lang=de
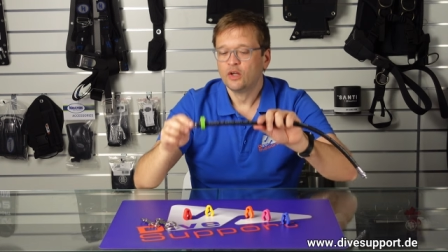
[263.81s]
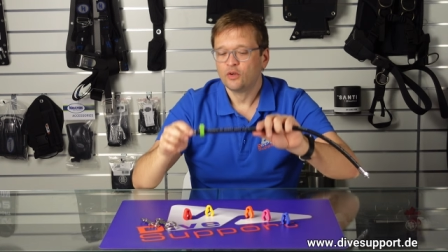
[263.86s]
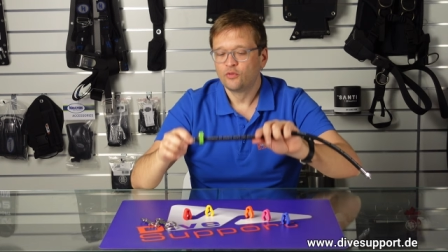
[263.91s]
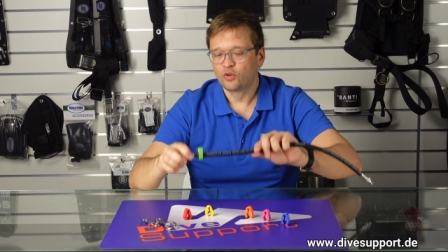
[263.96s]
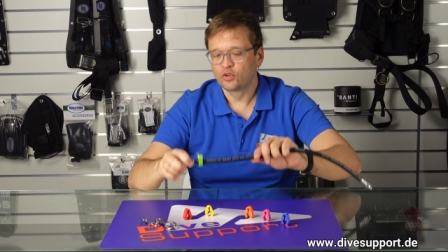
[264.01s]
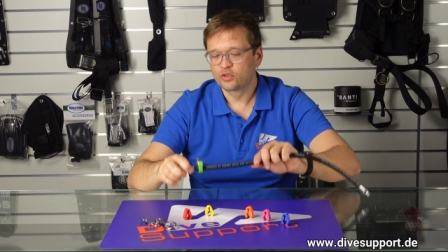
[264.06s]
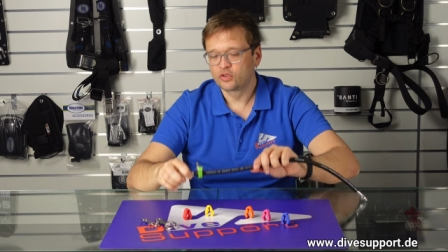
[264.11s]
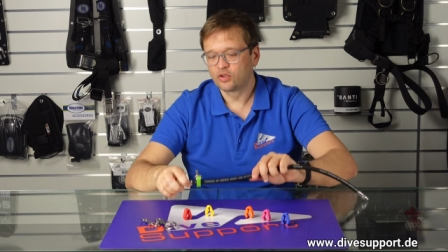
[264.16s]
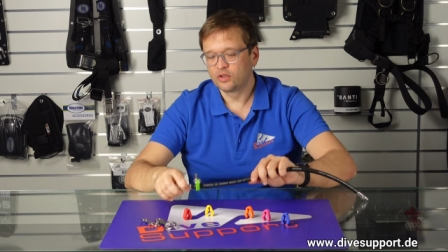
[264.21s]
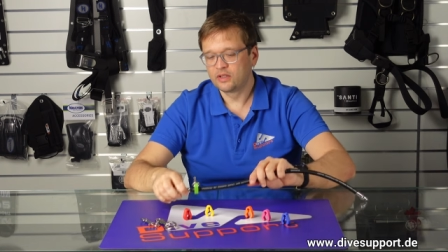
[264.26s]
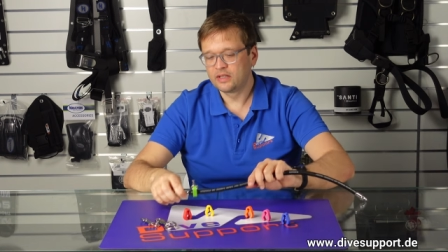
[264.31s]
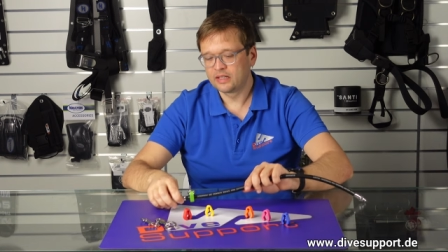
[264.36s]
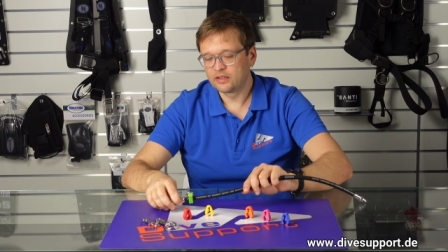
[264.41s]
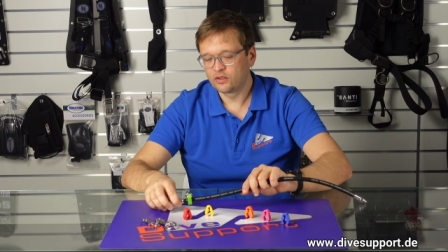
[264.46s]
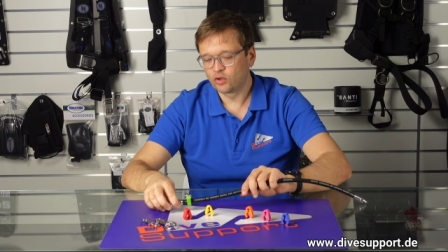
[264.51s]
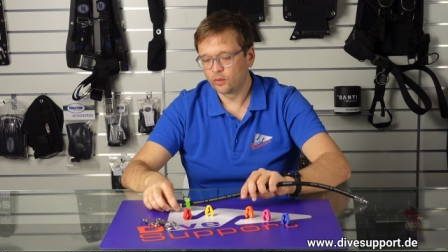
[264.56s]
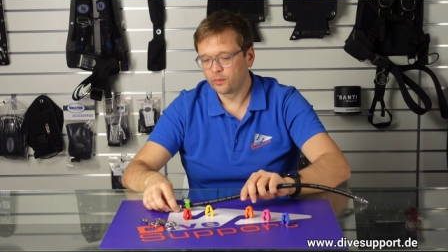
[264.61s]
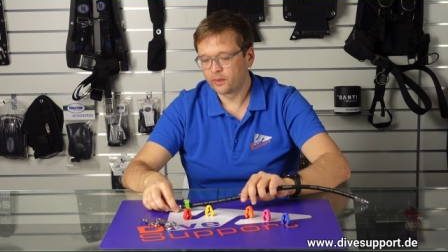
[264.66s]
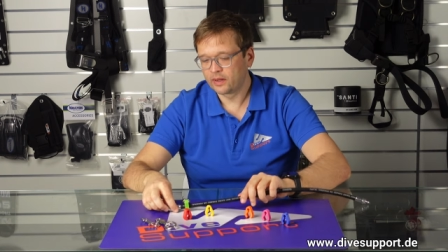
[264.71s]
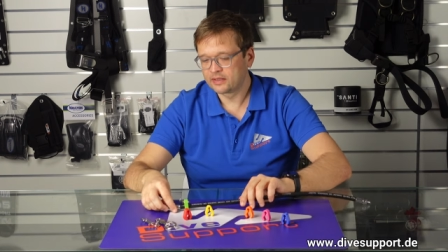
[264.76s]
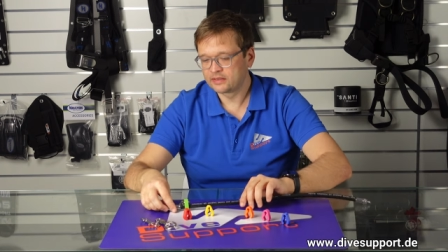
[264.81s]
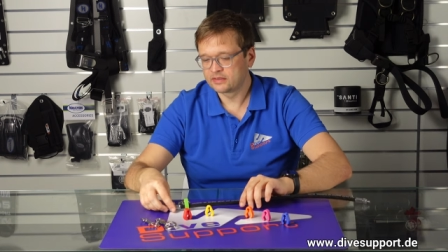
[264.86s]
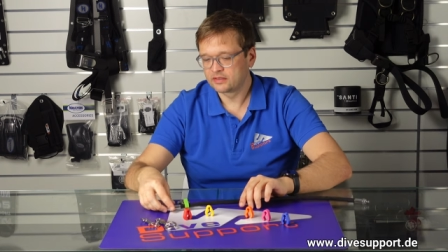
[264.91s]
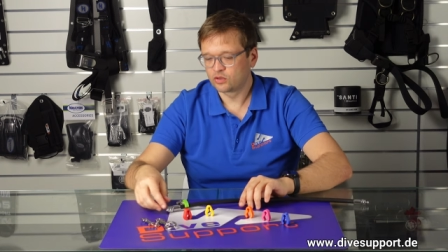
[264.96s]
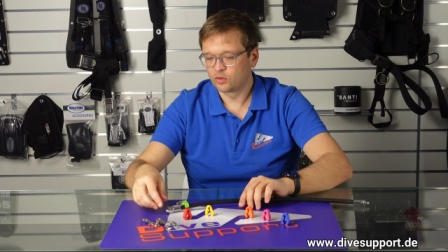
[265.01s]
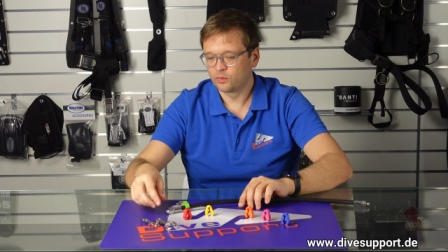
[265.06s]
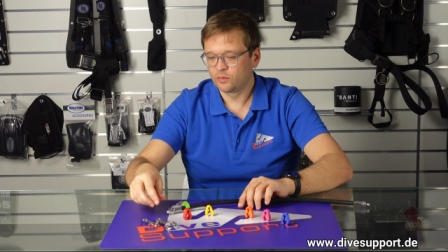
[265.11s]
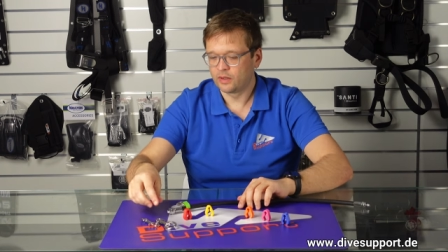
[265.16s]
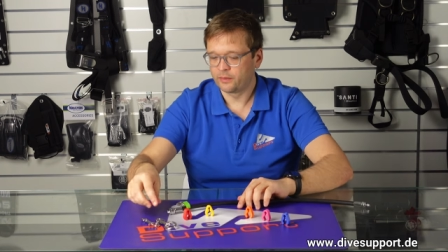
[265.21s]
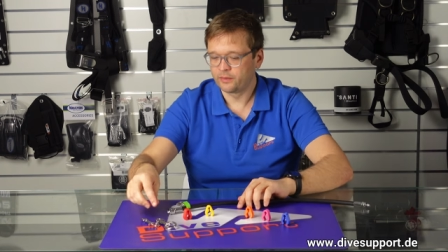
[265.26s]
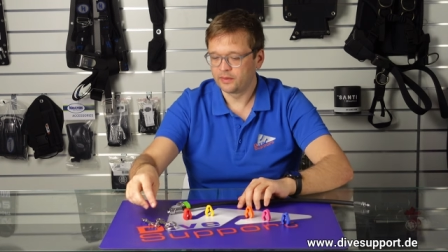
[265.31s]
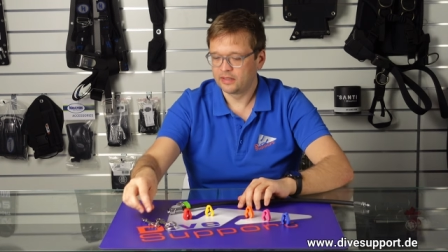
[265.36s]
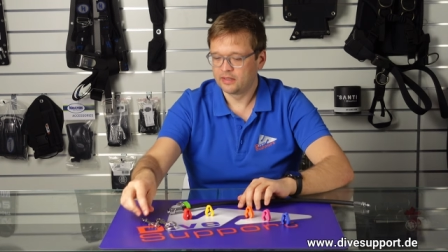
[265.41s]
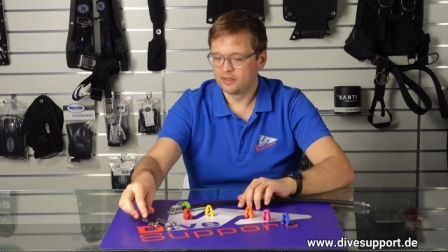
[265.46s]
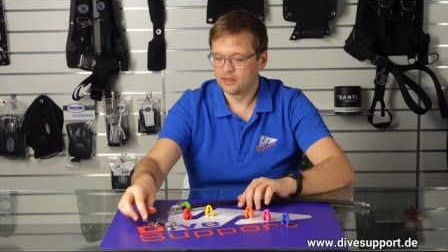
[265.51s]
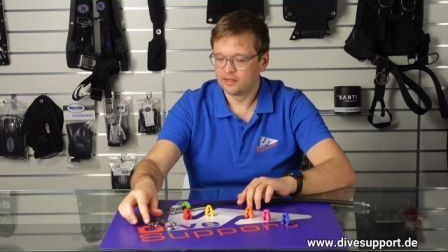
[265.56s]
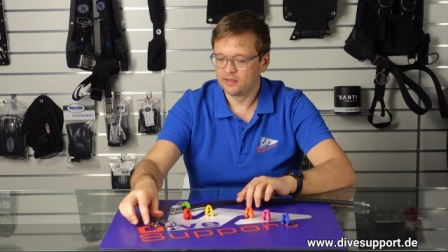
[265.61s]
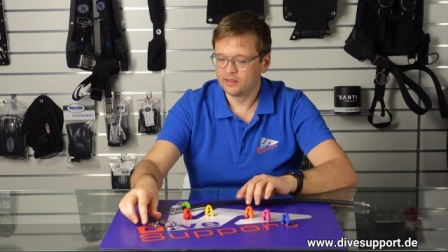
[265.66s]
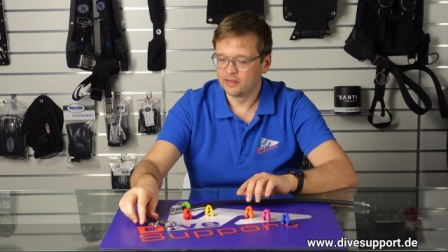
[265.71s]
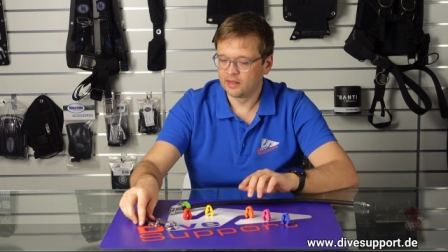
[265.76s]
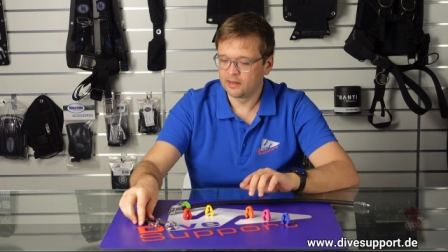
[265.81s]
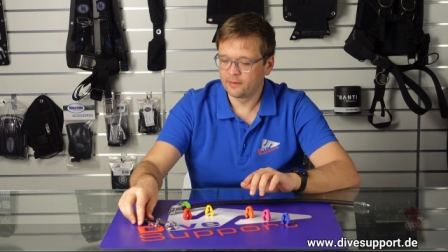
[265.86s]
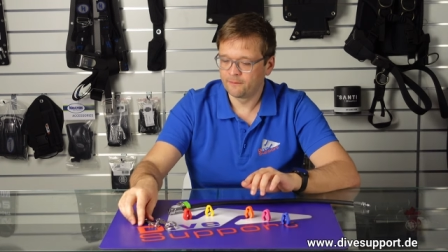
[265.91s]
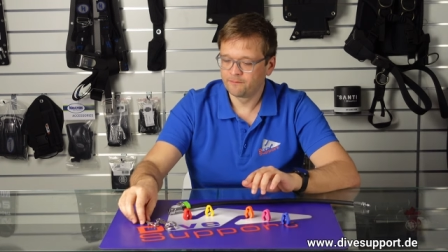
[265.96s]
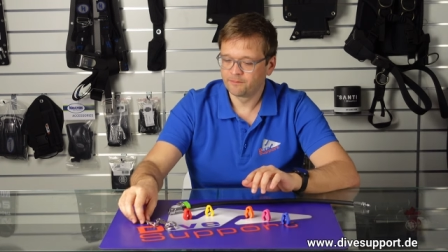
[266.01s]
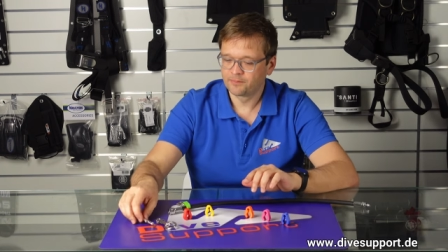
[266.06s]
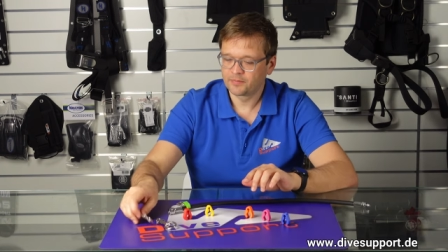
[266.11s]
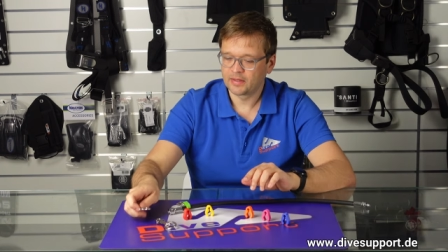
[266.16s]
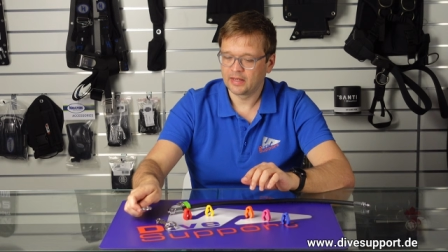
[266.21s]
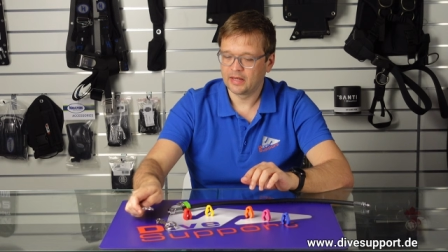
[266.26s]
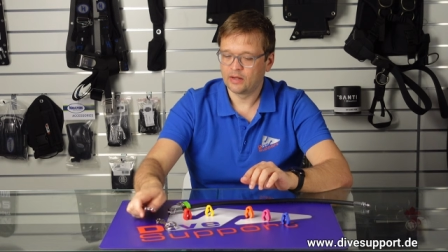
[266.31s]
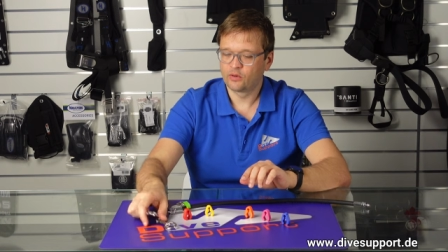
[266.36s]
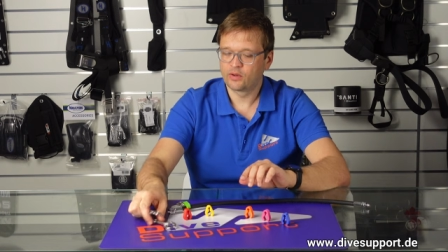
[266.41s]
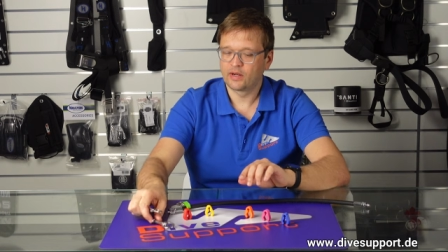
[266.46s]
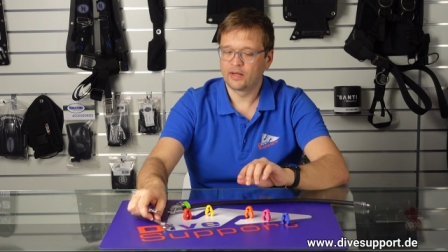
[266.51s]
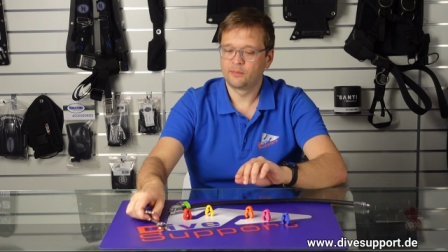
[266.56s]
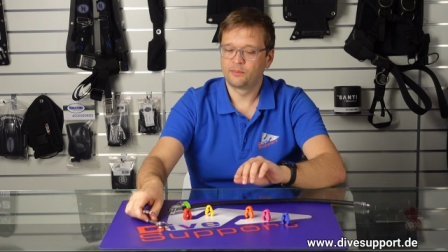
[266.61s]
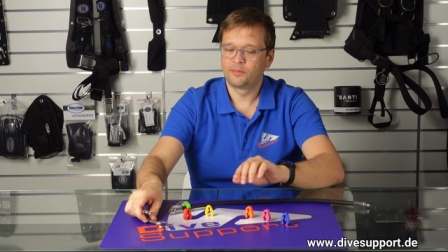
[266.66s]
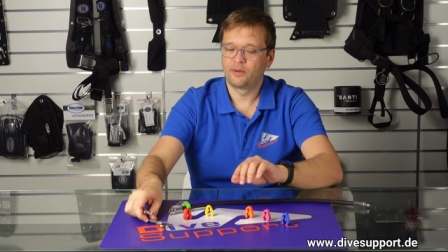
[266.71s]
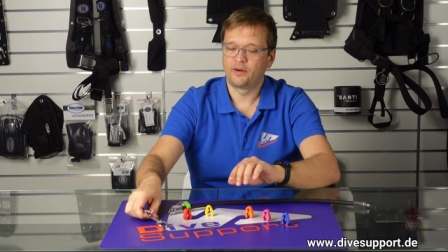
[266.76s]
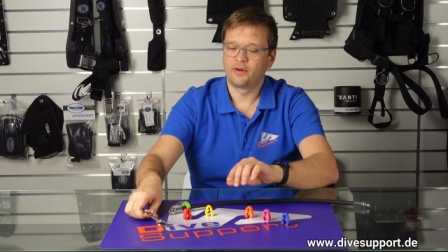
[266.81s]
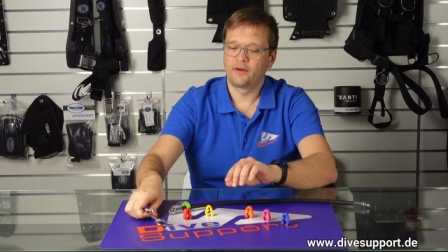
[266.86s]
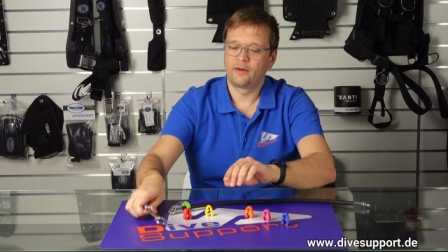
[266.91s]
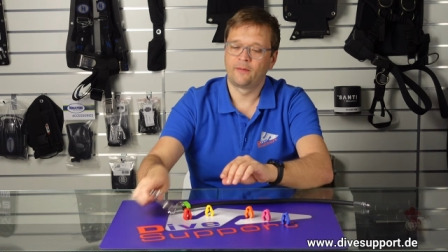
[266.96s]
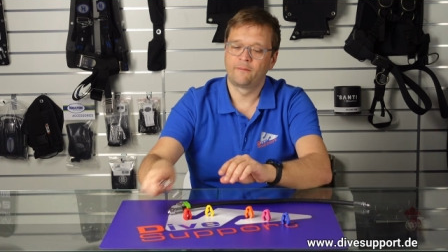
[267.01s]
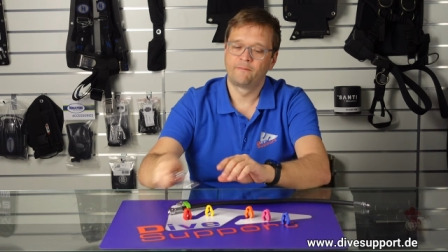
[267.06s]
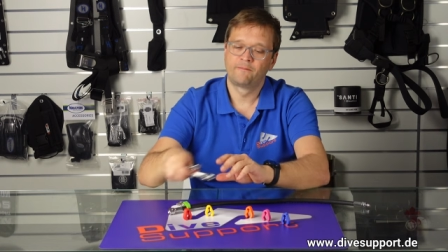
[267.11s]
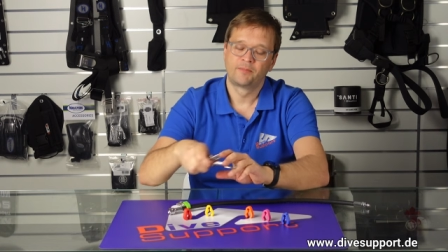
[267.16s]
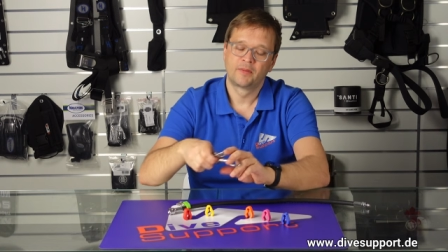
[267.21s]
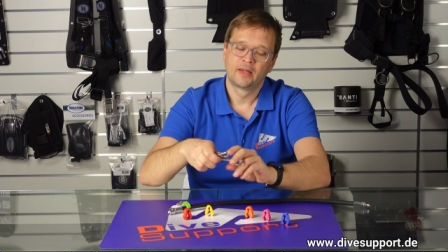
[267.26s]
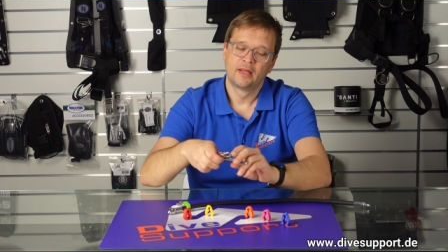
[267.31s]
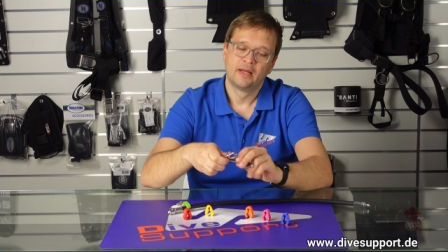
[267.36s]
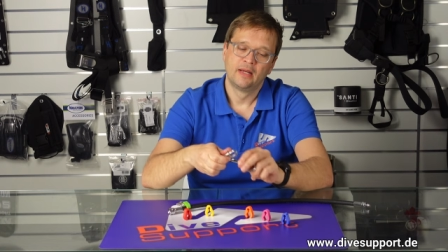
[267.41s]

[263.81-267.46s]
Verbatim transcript: Funktioniert übrigens, darum habe ich hier auch ein paar